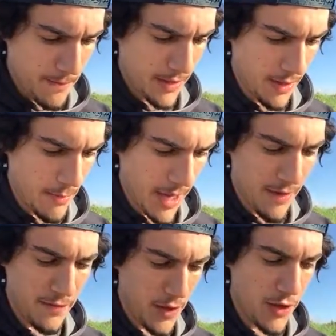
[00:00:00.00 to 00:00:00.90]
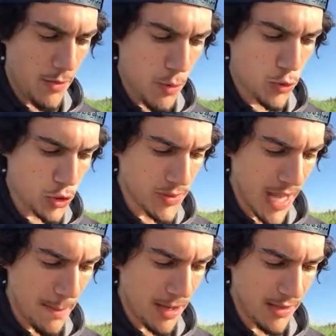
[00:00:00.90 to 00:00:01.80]
Fait que bref, il y, a beaucoup de choses
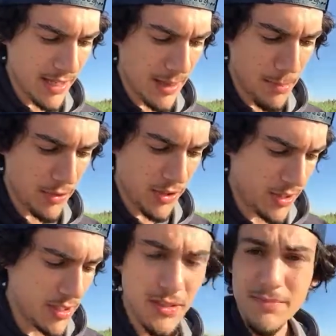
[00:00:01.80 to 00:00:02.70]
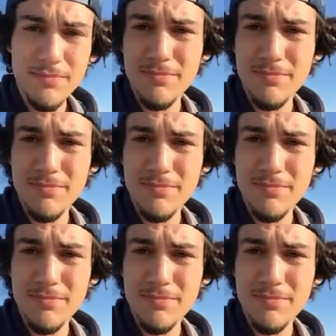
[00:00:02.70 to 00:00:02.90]
à apprendre à n'importe qui.